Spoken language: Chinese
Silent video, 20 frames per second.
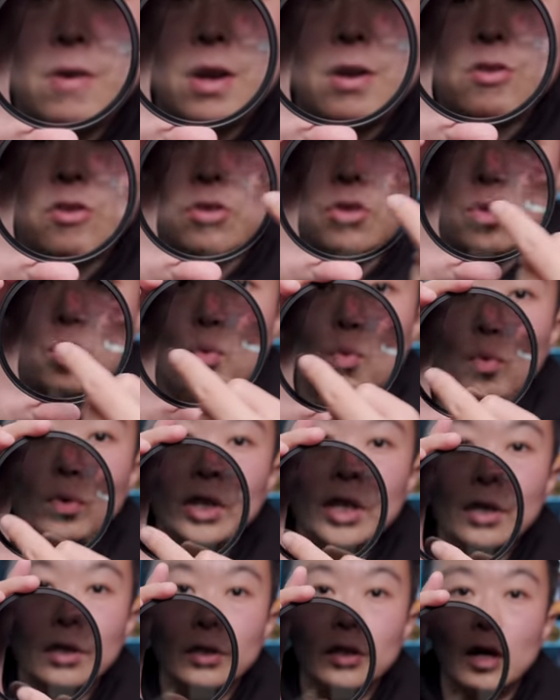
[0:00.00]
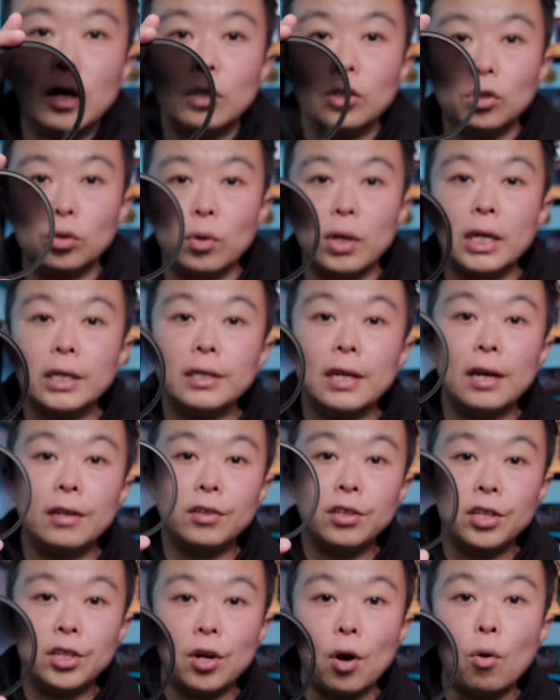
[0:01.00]
位置是固定的，所以在
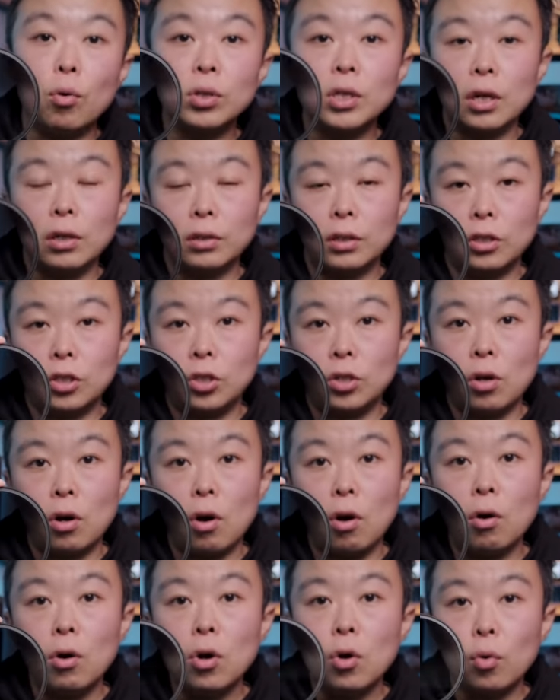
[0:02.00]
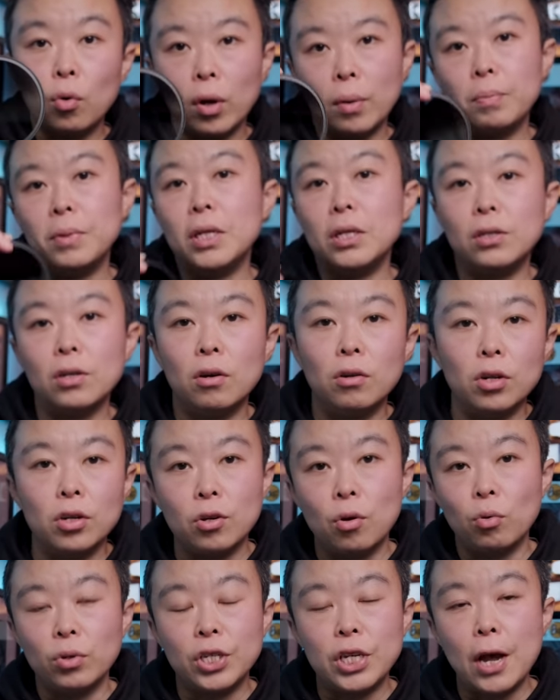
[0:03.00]
调整的时候会比较的
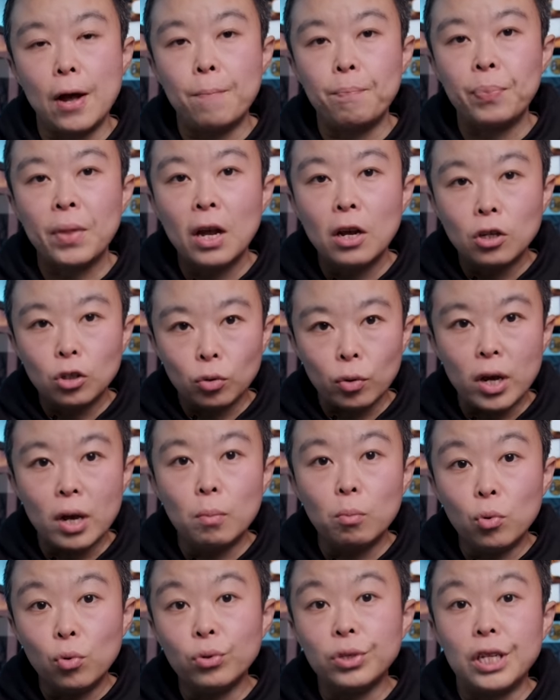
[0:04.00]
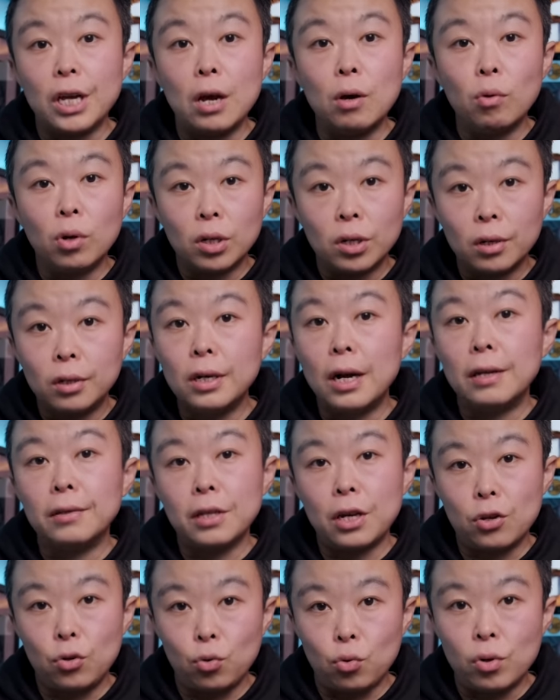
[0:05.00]
有限。所以目前我仍然
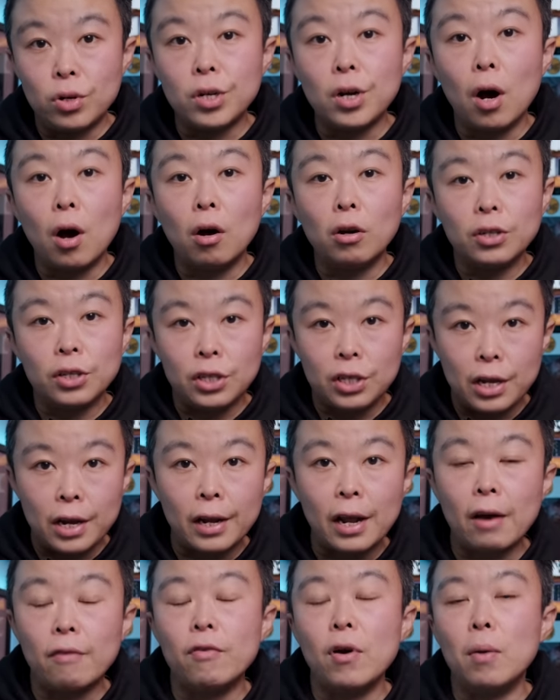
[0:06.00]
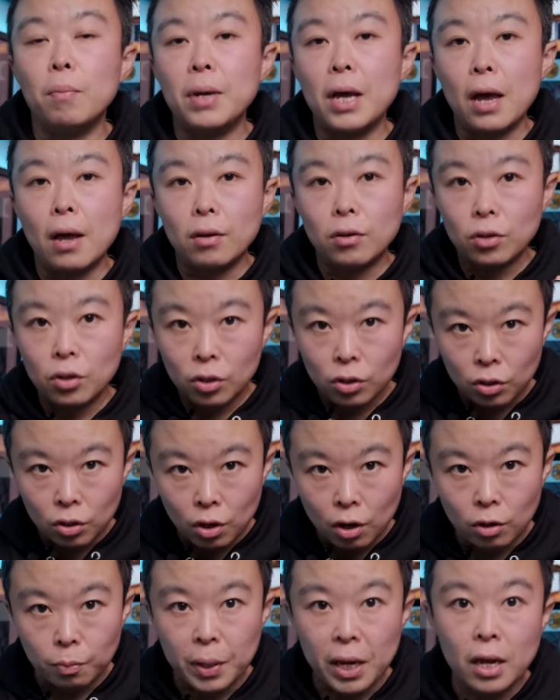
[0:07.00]
在寻找携带方便、
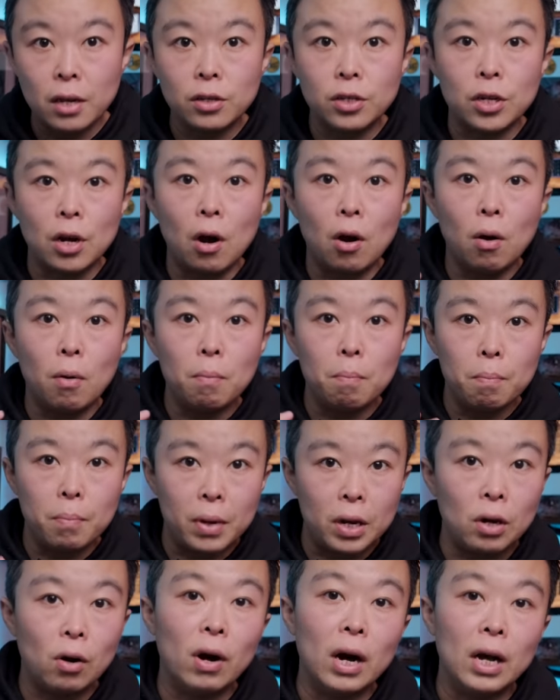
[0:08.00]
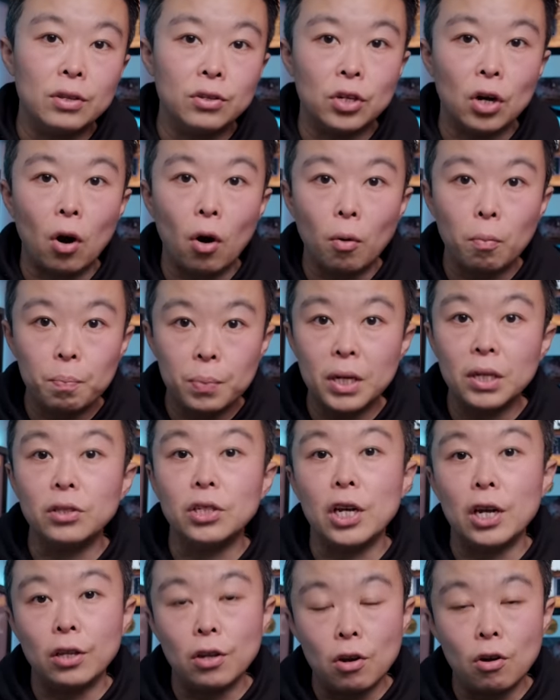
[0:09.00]
色偏小、没有暗角，并
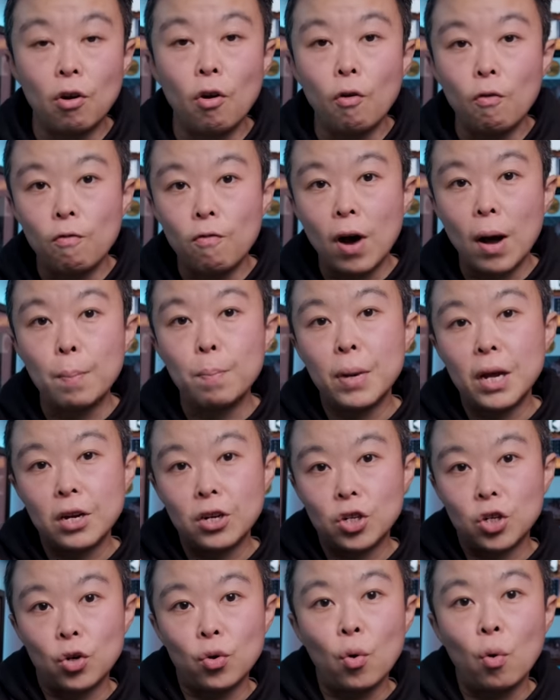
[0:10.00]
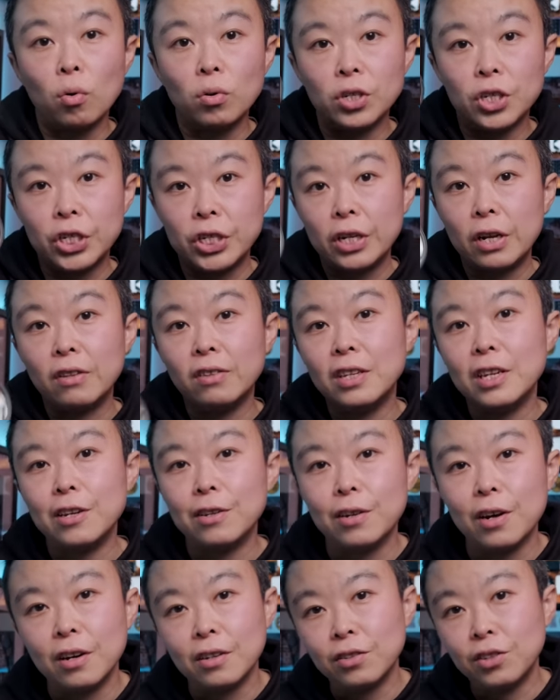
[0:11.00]
且能够完美使用
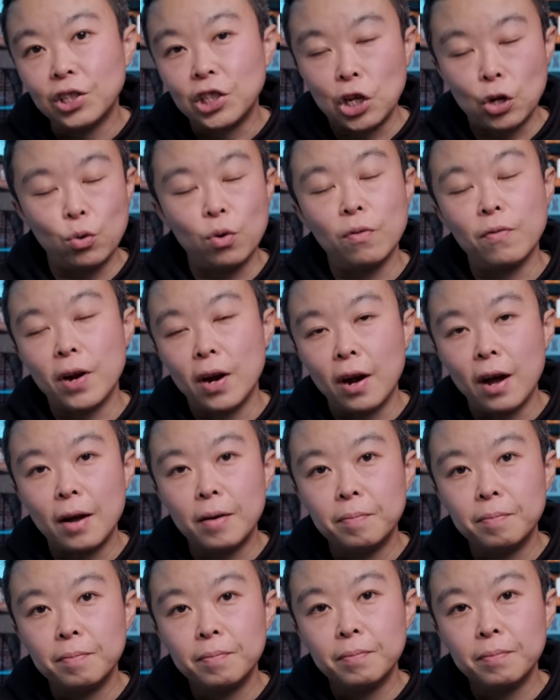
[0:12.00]
GND 的解决方案。